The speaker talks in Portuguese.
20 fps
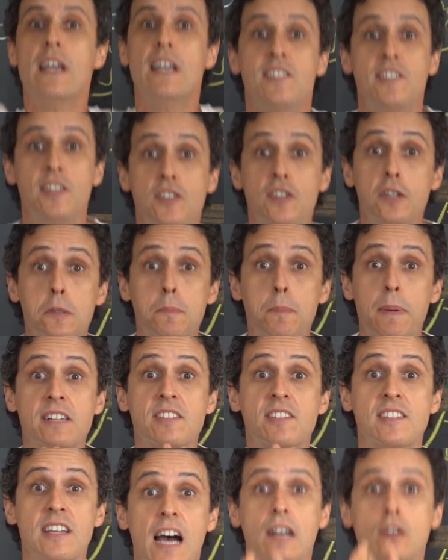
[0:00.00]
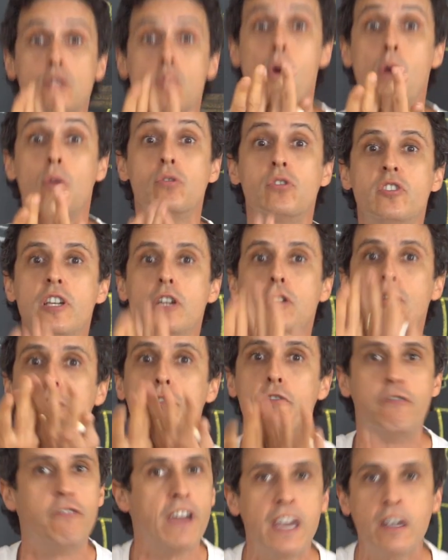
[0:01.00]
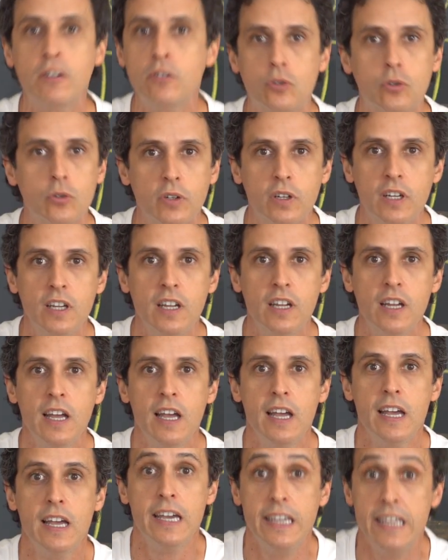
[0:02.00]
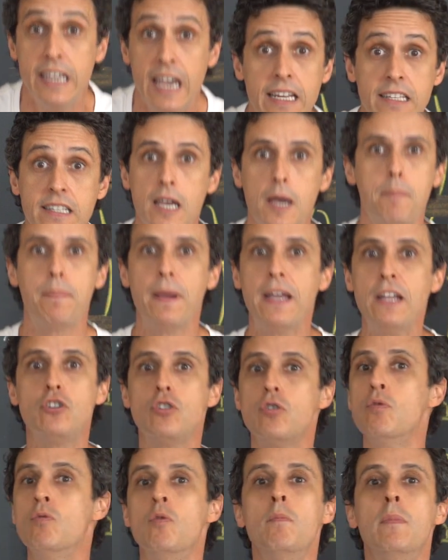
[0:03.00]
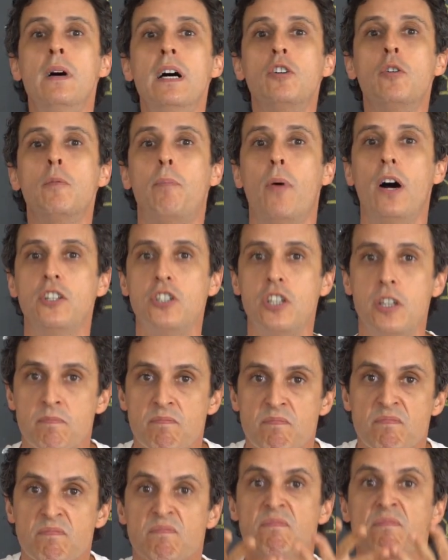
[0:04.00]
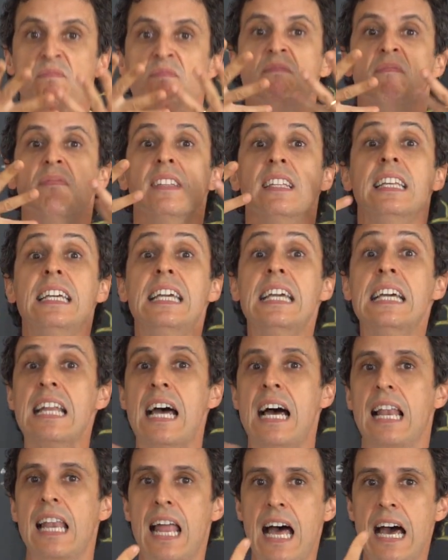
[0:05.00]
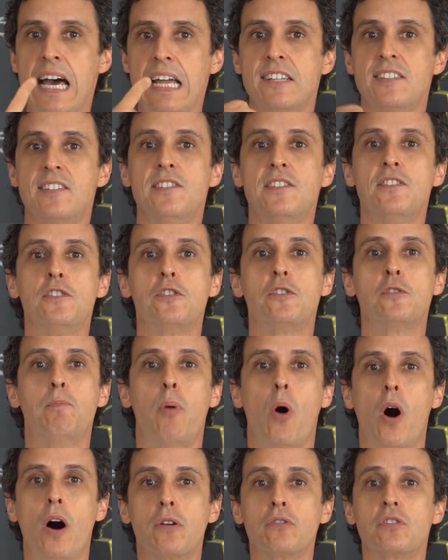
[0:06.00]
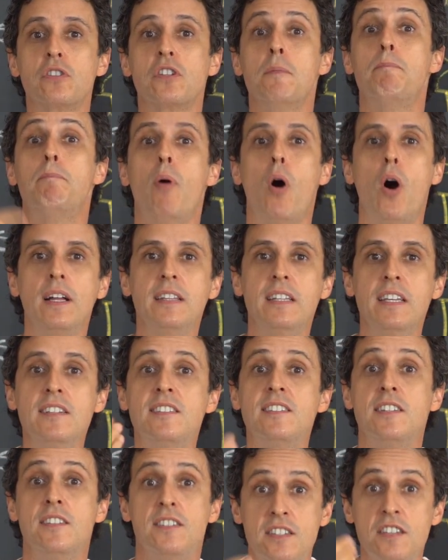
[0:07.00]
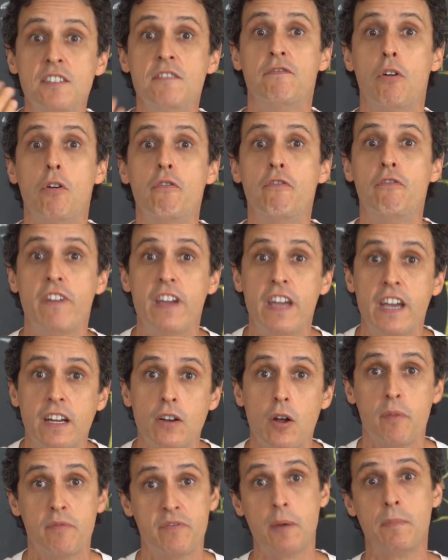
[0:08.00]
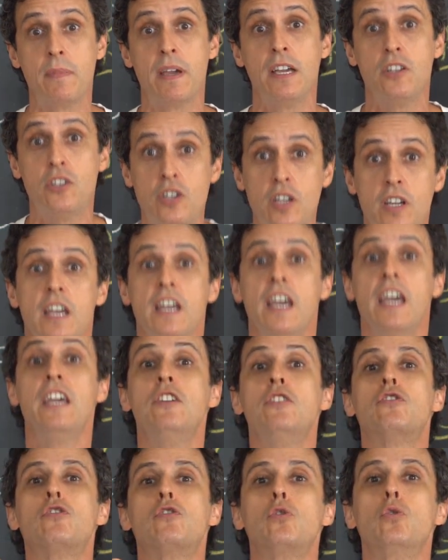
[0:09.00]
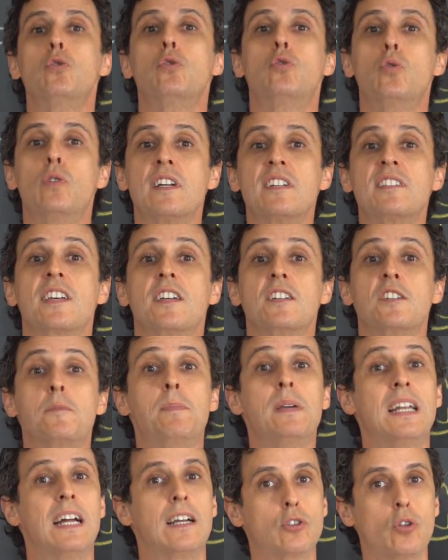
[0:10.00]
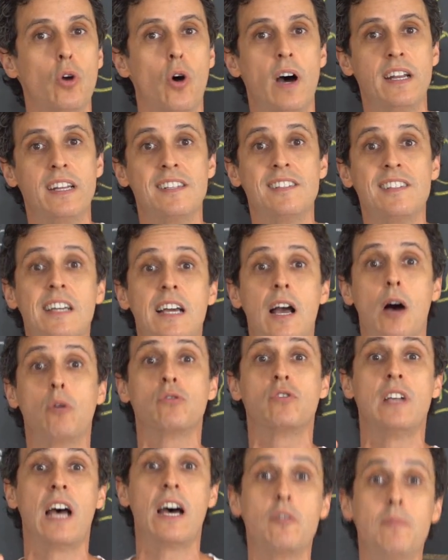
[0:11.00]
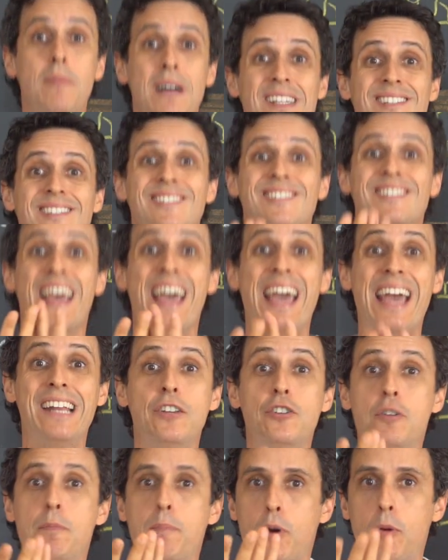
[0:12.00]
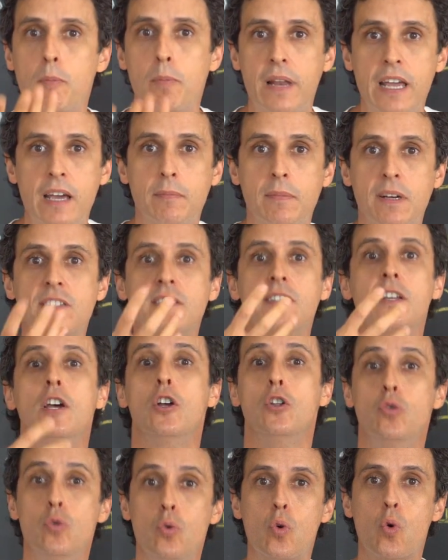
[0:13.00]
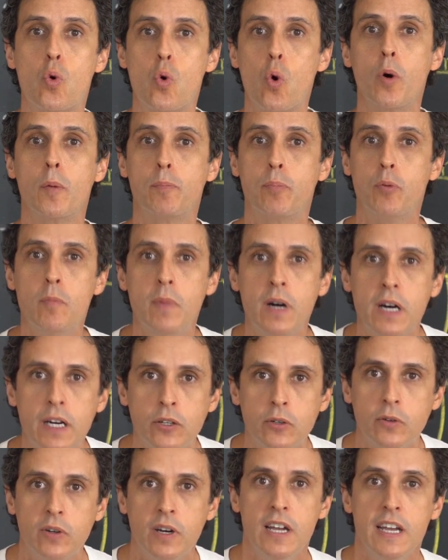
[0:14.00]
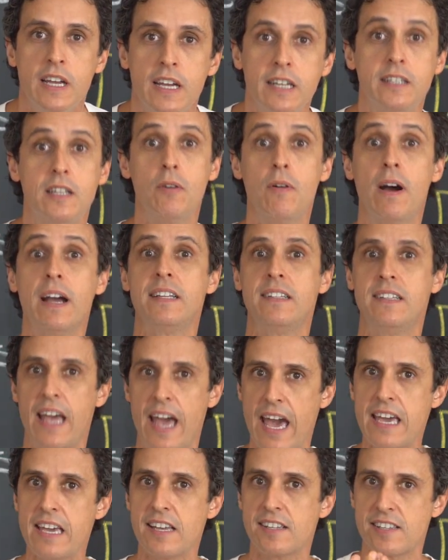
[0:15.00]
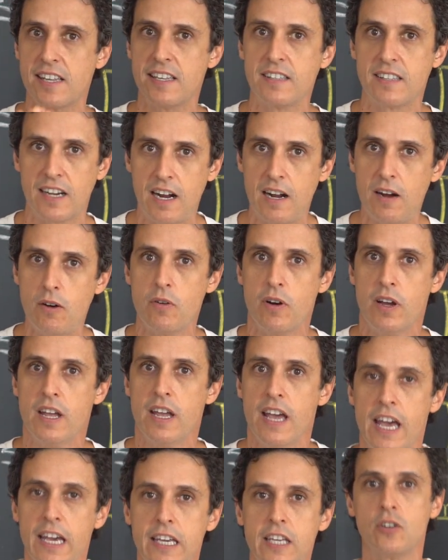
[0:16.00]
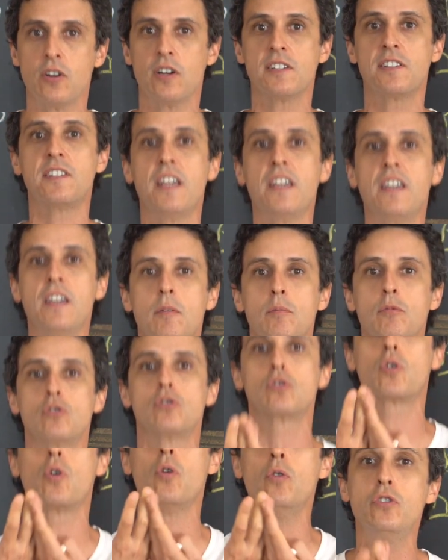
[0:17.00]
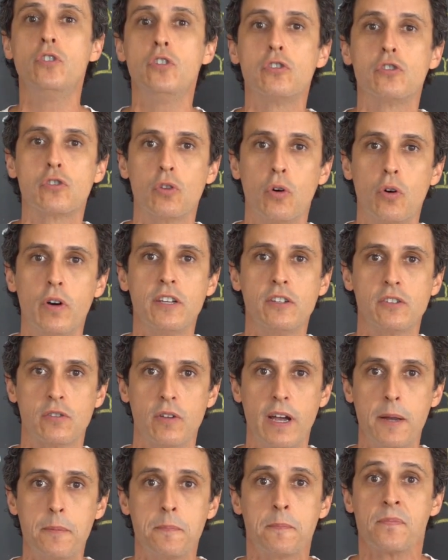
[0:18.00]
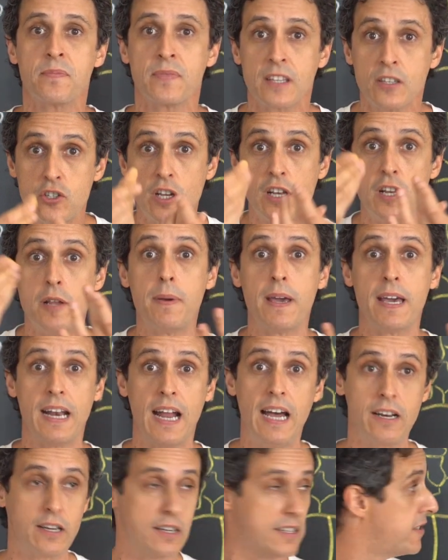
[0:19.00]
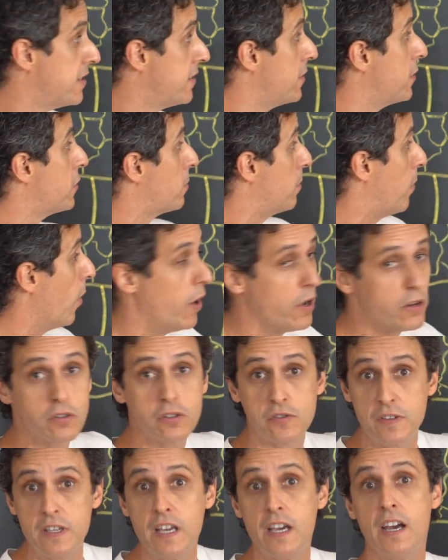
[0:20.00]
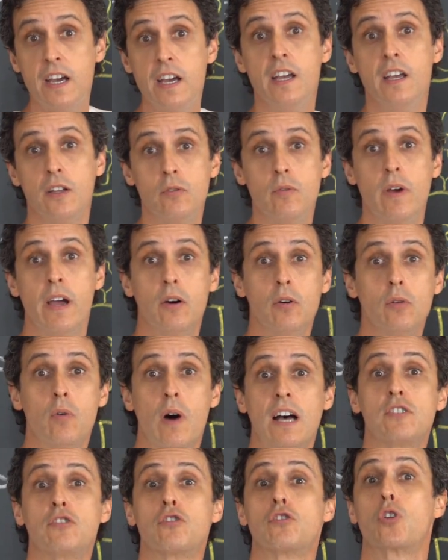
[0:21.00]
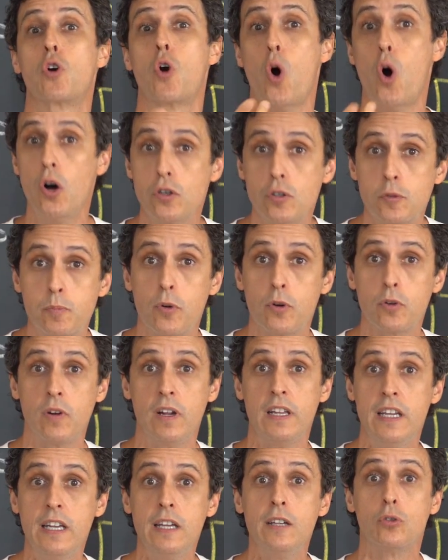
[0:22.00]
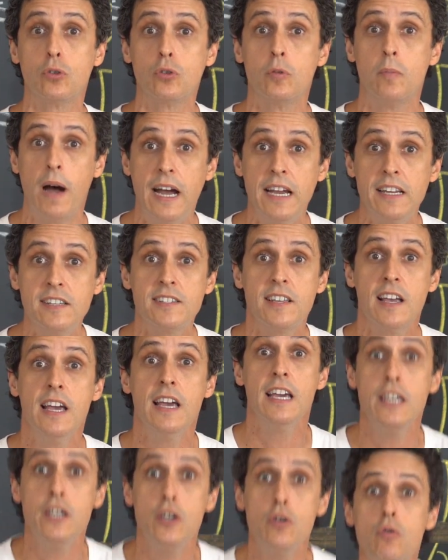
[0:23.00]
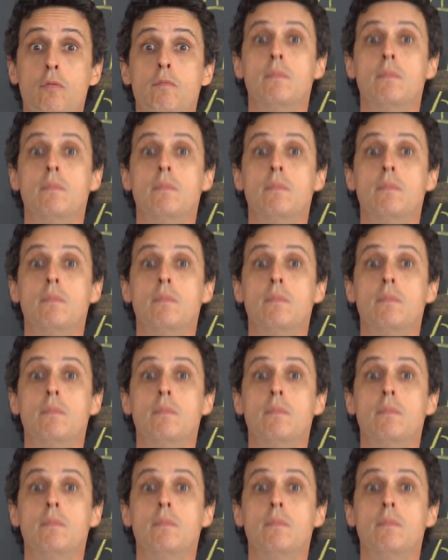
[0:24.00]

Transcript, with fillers: se dispersar com o auxílio do vento, e aí, de repente, um humano pode inalar esses esporos que podem se desenvolver, obviamente, em estruturas respiratórias e causar uma série de problemas no corpo humano. Então a ideia central é que nós tenhamos condições, não é, de liberar esses esporos via, não é, o ascósporo ali e tudo mais, e o